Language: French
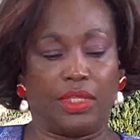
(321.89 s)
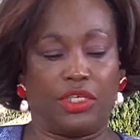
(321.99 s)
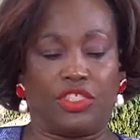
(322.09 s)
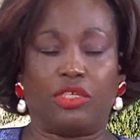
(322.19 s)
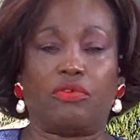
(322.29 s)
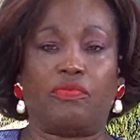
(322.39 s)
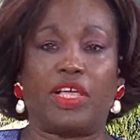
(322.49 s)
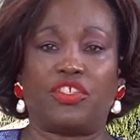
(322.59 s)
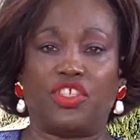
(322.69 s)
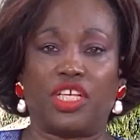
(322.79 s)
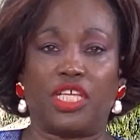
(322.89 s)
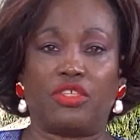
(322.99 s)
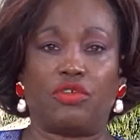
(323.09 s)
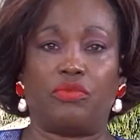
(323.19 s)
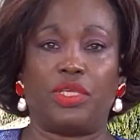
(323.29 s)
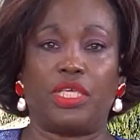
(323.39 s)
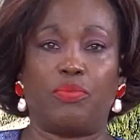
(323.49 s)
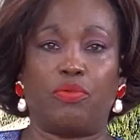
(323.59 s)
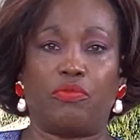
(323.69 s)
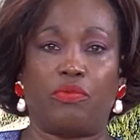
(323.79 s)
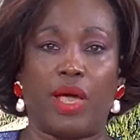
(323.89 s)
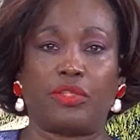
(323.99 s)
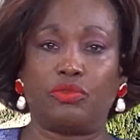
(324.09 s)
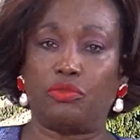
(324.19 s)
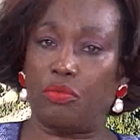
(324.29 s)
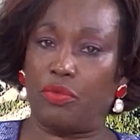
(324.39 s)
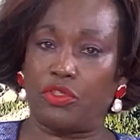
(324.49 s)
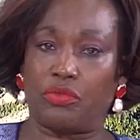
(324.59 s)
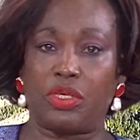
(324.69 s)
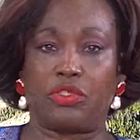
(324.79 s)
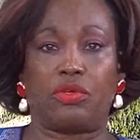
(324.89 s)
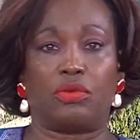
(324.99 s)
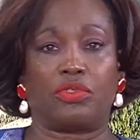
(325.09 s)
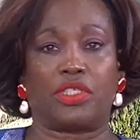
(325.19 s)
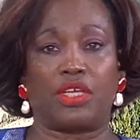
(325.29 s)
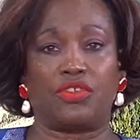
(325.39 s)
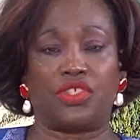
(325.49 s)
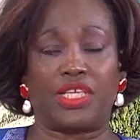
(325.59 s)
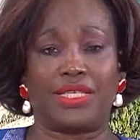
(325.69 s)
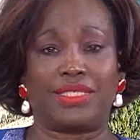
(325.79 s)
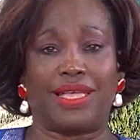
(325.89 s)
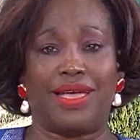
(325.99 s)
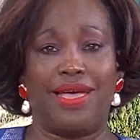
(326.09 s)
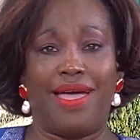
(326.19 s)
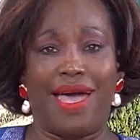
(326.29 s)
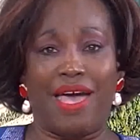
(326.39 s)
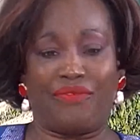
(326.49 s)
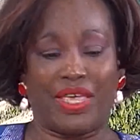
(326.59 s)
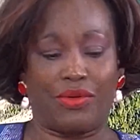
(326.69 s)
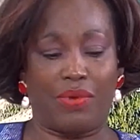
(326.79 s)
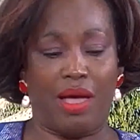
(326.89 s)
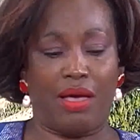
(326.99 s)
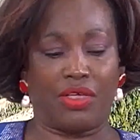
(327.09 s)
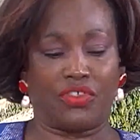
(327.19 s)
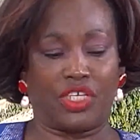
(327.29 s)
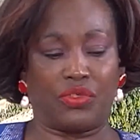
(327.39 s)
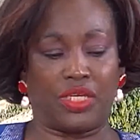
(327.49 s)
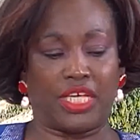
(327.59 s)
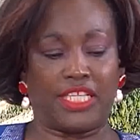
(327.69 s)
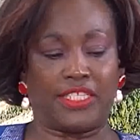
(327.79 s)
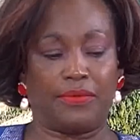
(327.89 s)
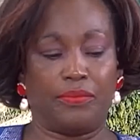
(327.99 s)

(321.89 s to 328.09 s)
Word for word: Jéhovah Jireh, celui qui pourvoit tous nos besoins selon sa richesse avec gloire en Jésus-Christ.